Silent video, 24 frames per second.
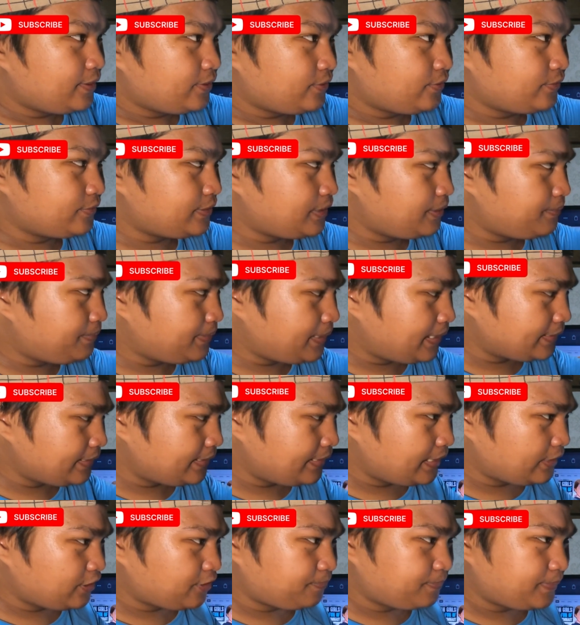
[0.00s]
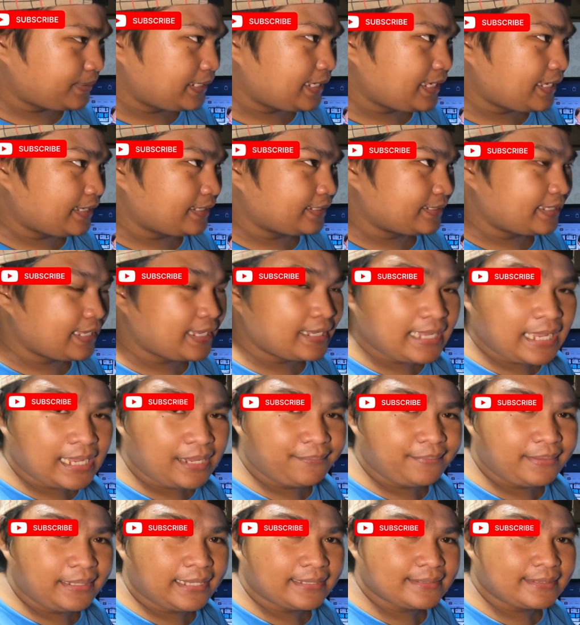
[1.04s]
Yung TV natin ito pa lang. Kaya ang
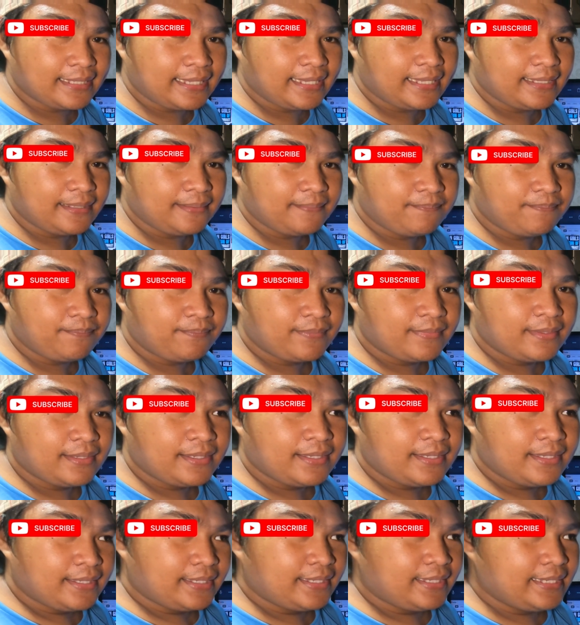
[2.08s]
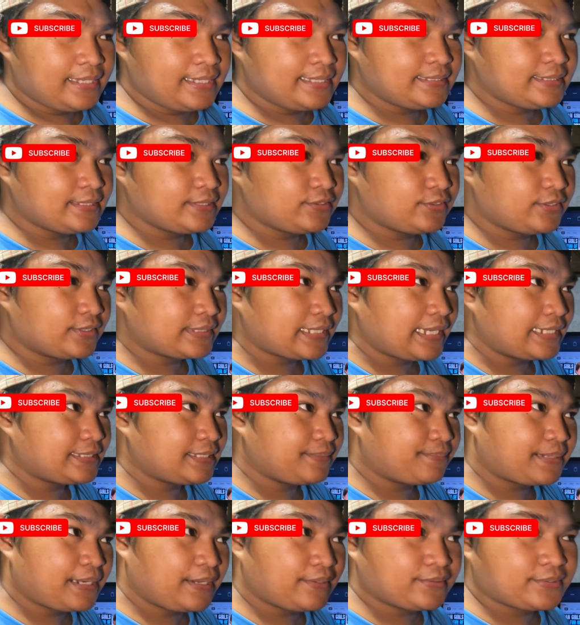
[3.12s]
gagawin natin is doon tayo sa
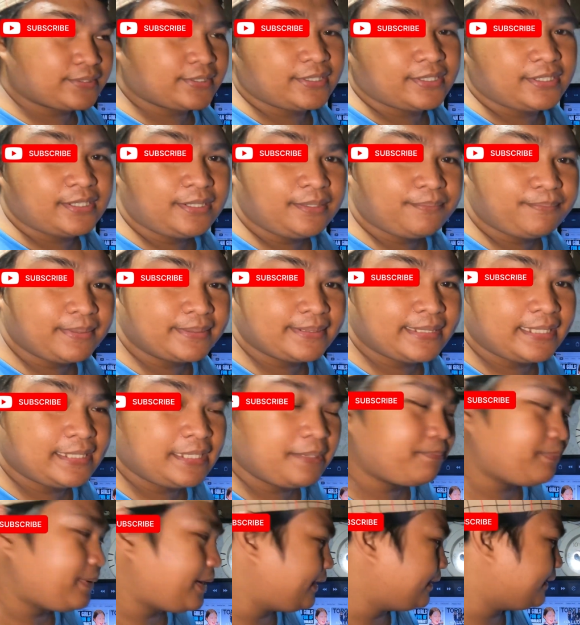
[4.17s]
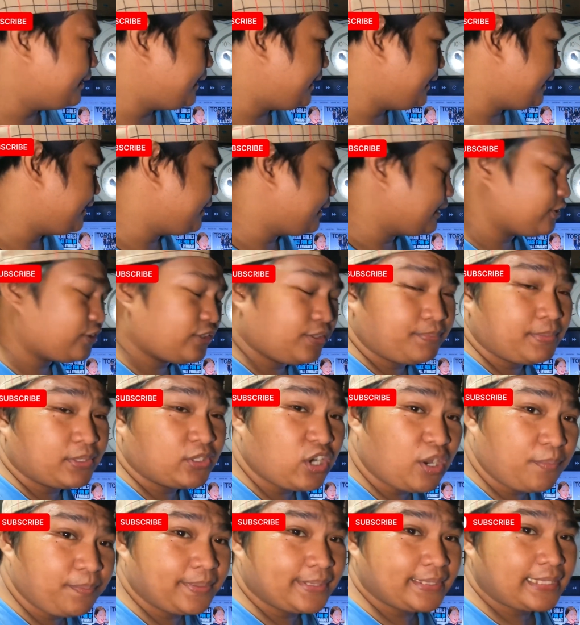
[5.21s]
browser, magdedepende. Yung
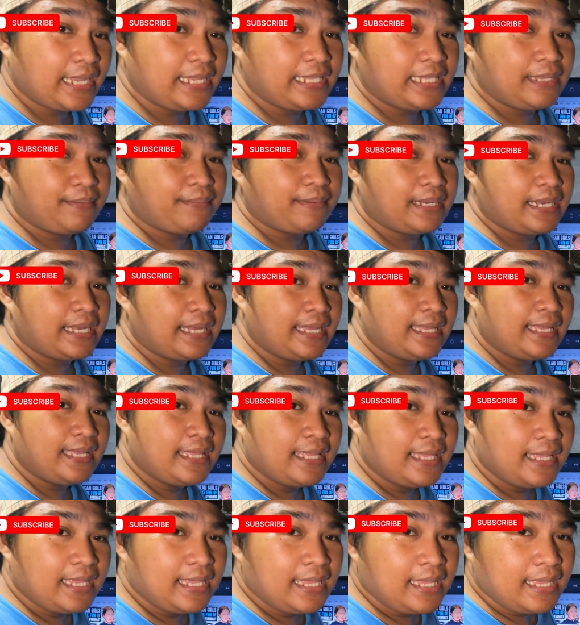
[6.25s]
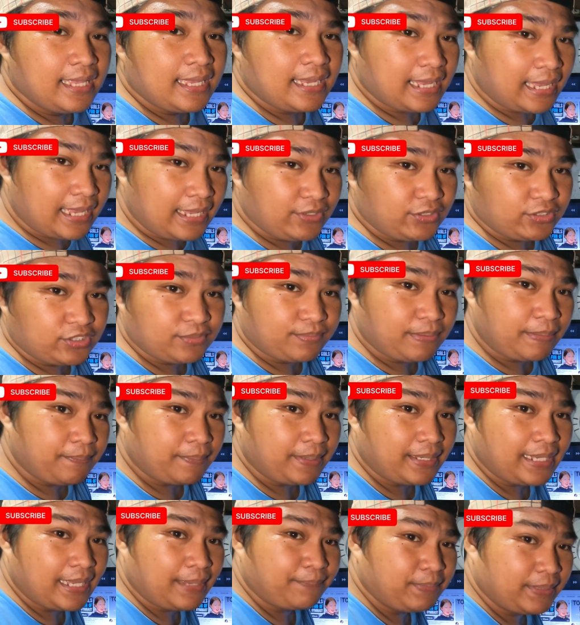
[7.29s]
mag-open tayo ng mga uh, YouTube app,
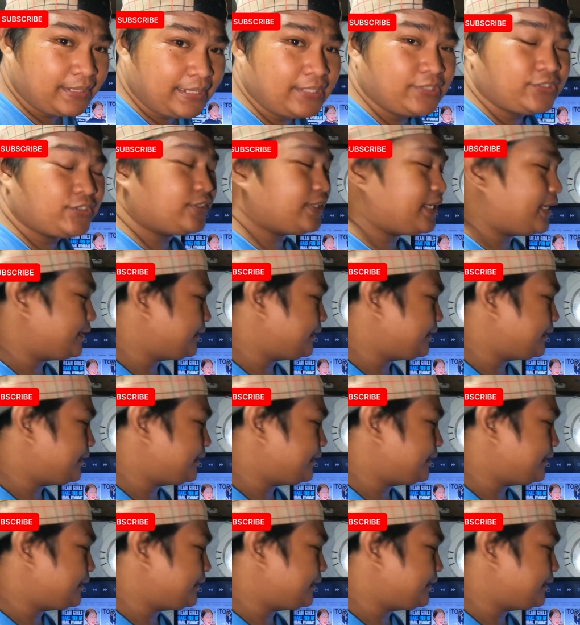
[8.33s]
uh, application